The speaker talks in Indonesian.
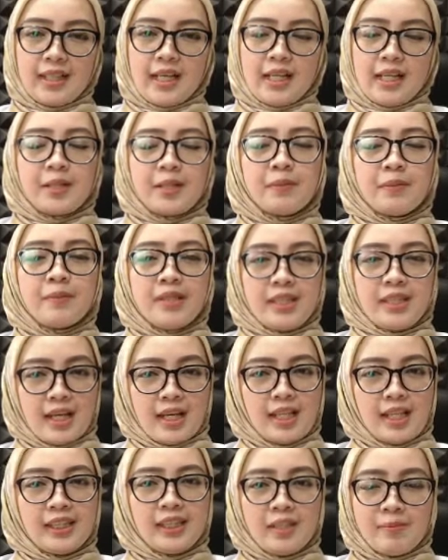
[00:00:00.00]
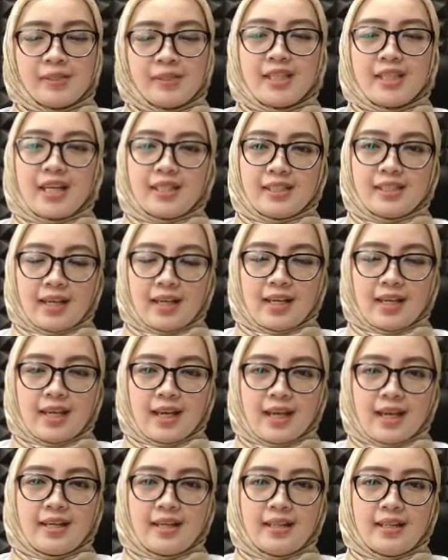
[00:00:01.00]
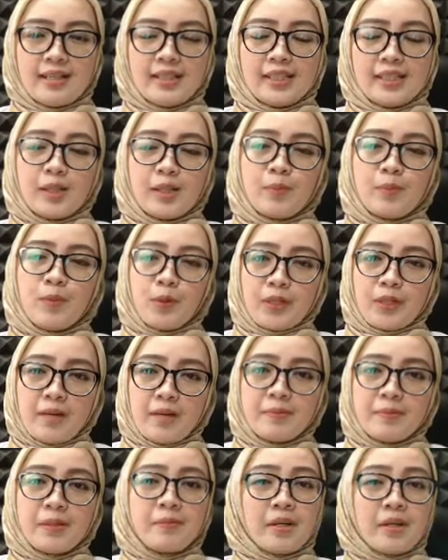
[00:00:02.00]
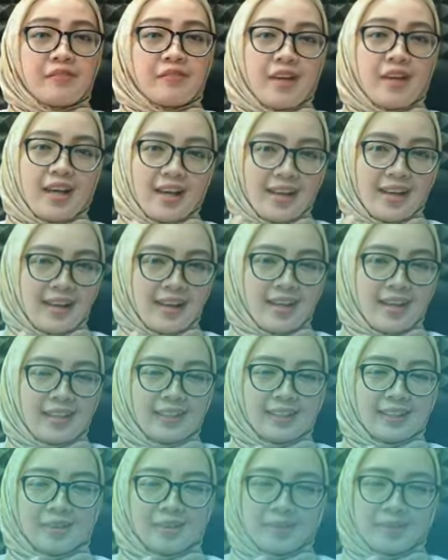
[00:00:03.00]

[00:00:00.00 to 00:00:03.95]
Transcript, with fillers: Demikian tips dari saya, semoga bermanfaat.